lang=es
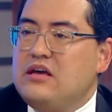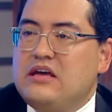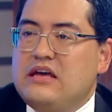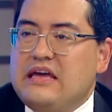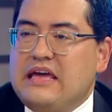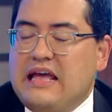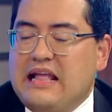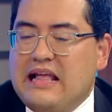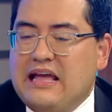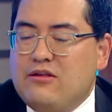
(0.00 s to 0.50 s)

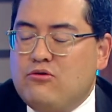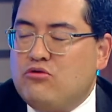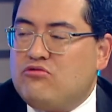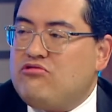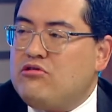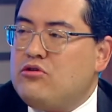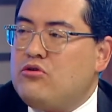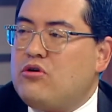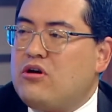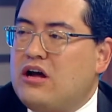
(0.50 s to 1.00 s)
y la
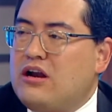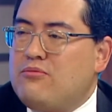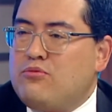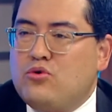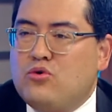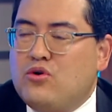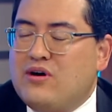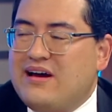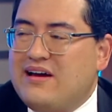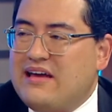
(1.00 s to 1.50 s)
industria de
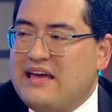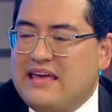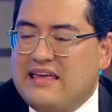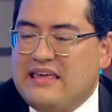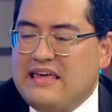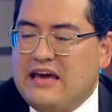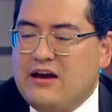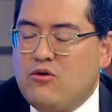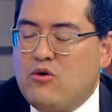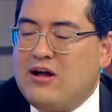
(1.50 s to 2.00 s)
hidrocarburos
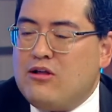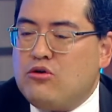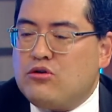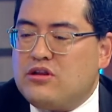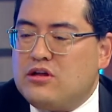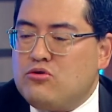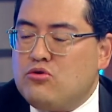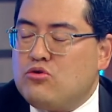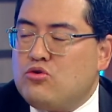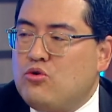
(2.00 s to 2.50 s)
llegó a los
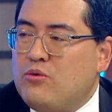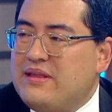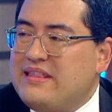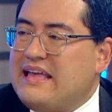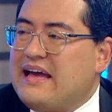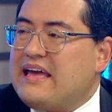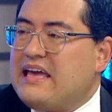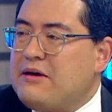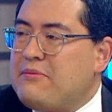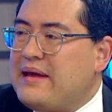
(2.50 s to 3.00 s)
años
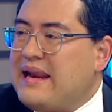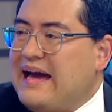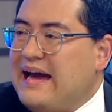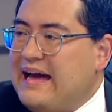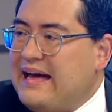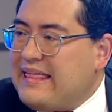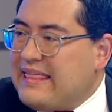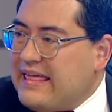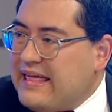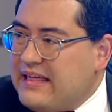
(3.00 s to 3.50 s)
90
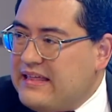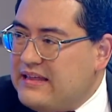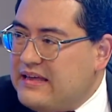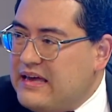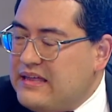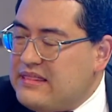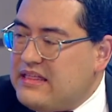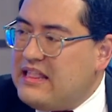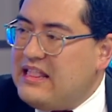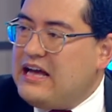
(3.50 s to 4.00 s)
quebrada,
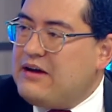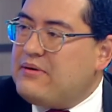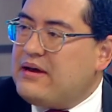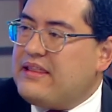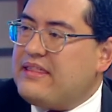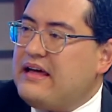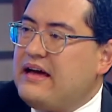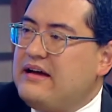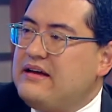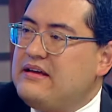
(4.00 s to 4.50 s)
esa es la
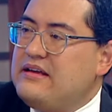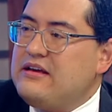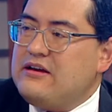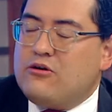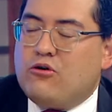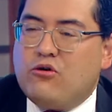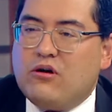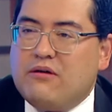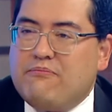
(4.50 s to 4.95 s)
verdad, con